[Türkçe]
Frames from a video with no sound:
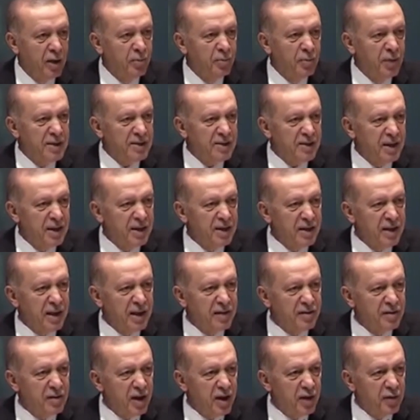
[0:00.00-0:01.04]
masanın
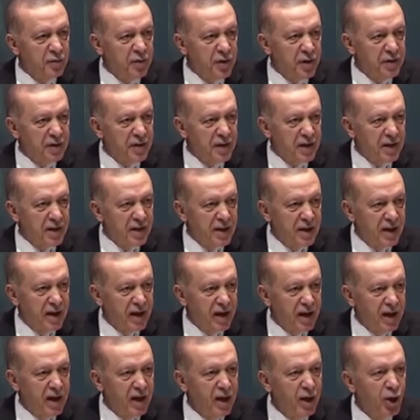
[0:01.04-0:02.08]

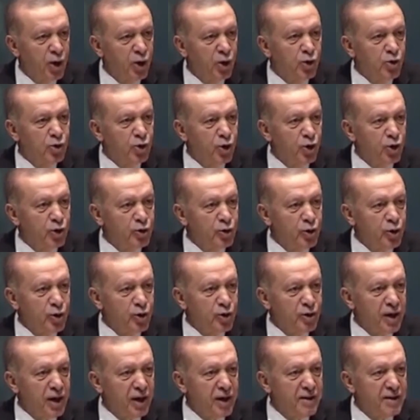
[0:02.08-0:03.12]
etrafındakilere
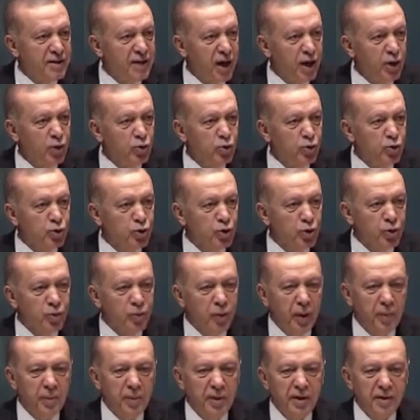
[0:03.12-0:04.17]
gülücük dağıtan
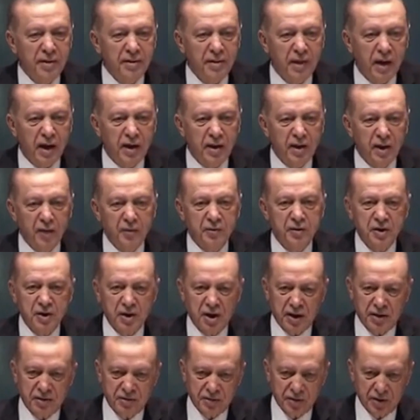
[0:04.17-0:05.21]
ucube bir teklif
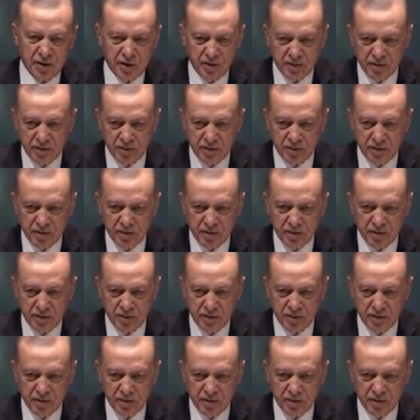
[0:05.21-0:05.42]
çıkarttılar.